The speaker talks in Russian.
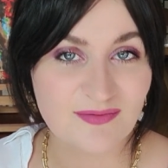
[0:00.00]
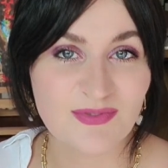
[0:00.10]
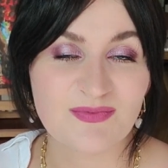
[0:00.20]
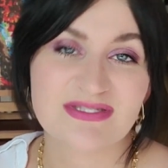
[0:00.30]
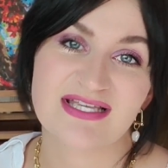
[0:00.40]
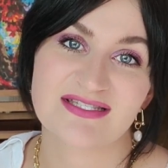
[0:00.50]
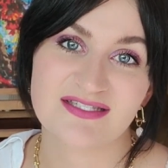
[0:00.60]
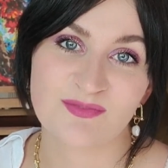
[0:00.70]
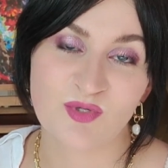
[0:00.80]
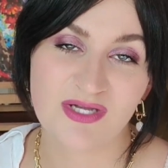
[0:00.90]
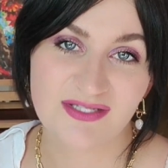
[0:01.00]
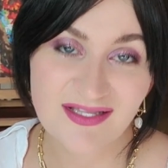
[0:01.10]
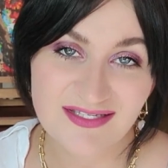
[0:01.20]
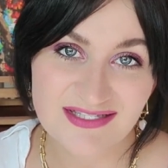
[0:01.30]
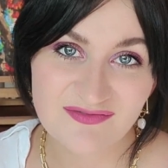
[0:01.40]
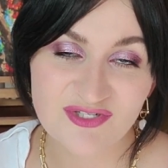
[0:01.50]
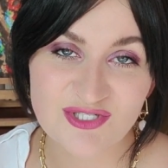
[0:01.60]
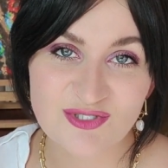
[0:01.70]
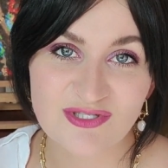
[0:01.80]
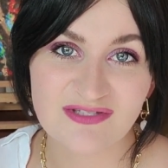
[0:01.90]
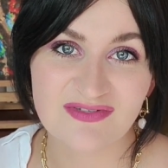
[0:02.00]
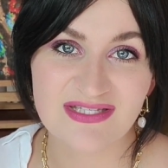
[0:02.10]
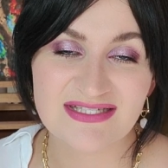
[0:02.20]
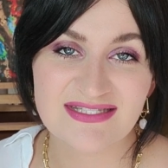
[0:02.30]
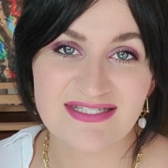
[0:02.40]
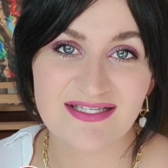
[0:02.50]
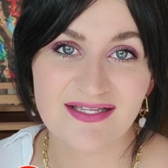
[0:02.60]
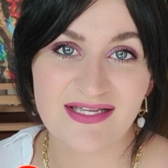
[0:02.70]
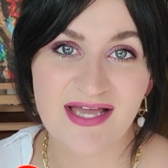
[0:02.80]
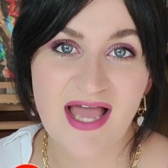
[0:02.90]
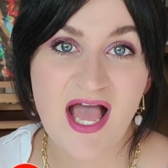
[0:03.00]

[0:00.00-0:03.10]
подписаться на мой канал, если вы еще этого не сделали,